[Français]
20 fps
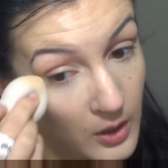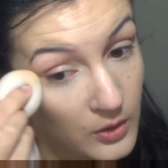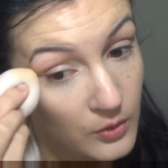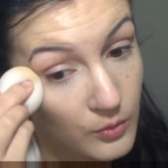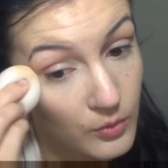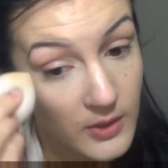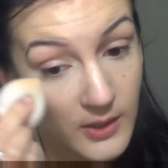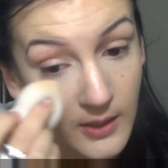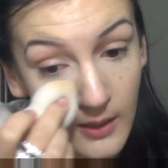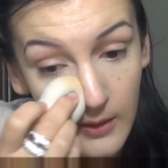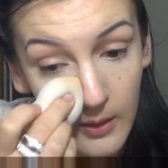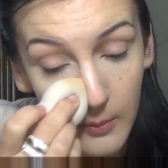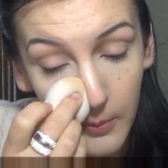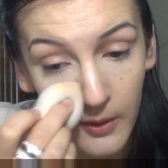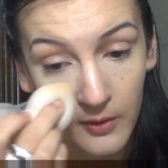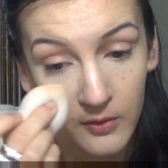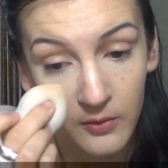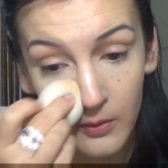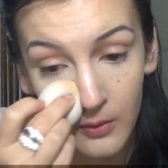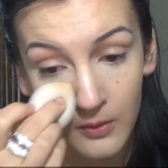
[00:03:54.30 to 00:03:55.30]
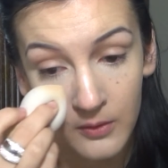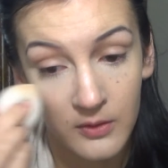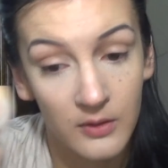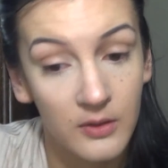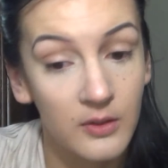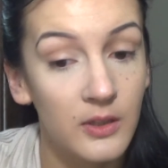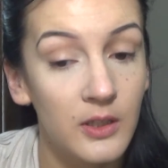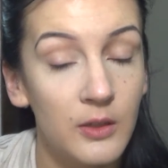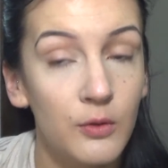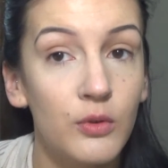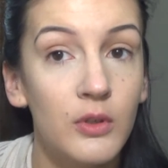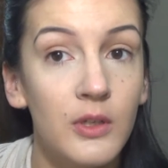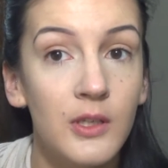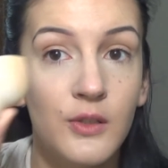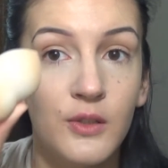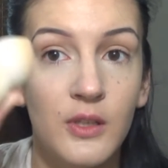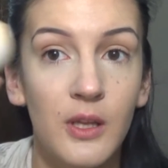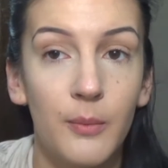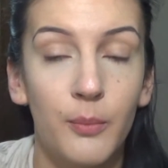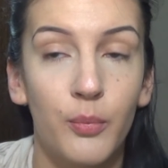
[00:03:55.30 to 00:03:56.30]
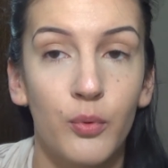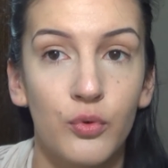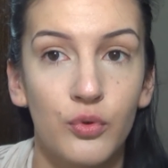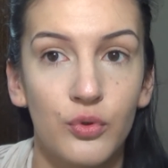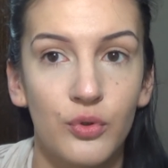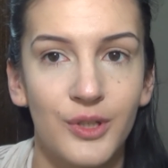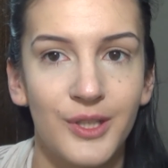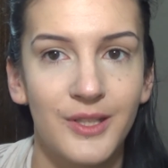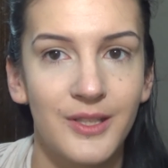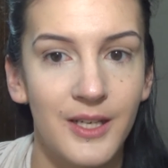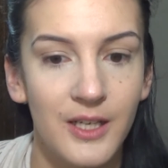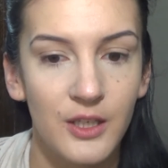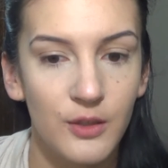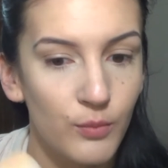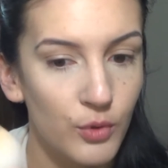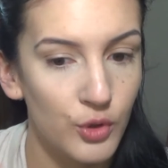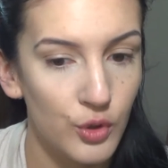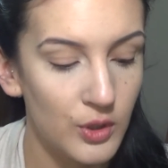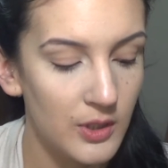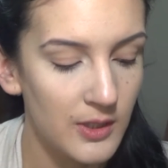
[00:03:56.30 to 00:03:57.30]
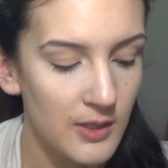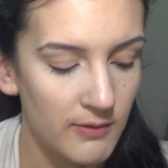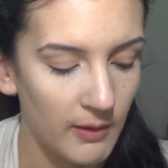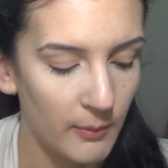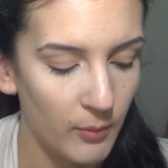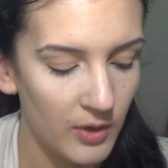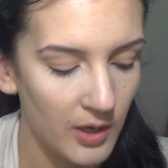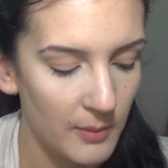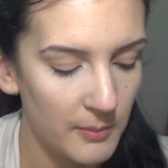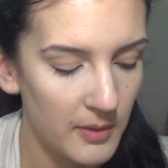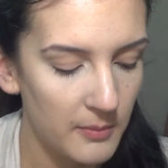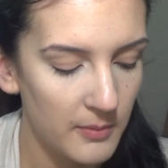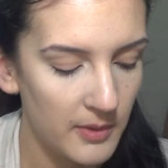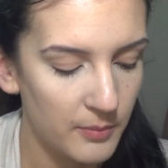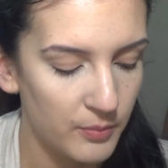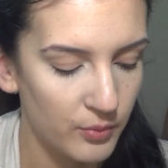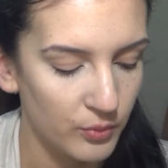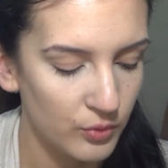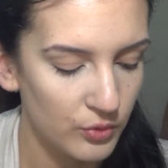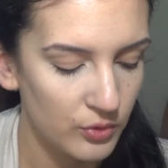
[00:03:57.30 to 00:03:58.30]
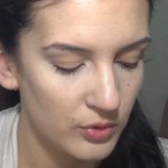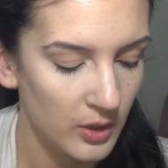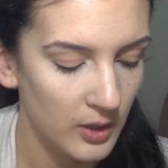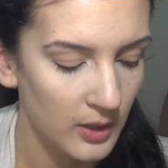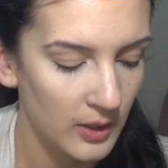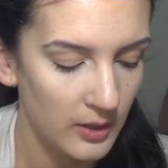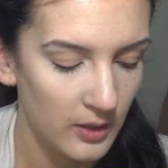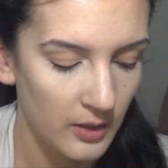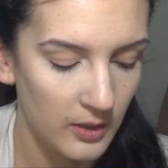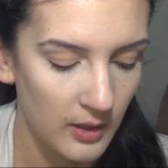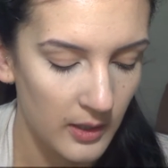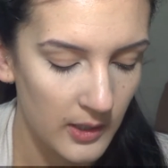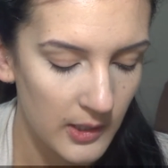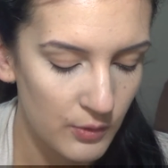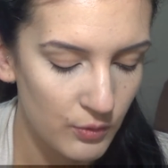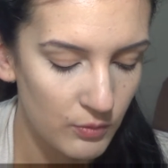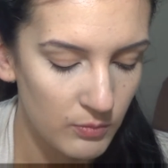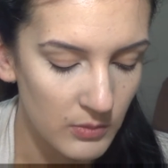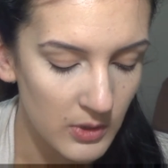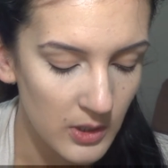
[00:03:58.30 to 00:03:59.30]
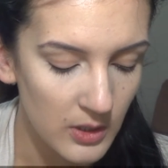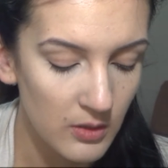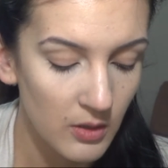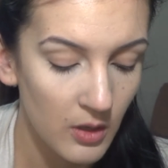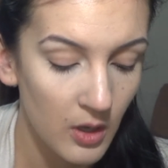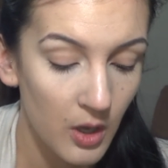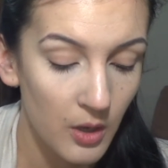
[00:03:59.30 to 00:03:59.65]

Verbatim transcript: Donc il y a des personnes qui utilisent une éponge sèche. Moi j'utilise vraiment la même éponge. Elle est humide.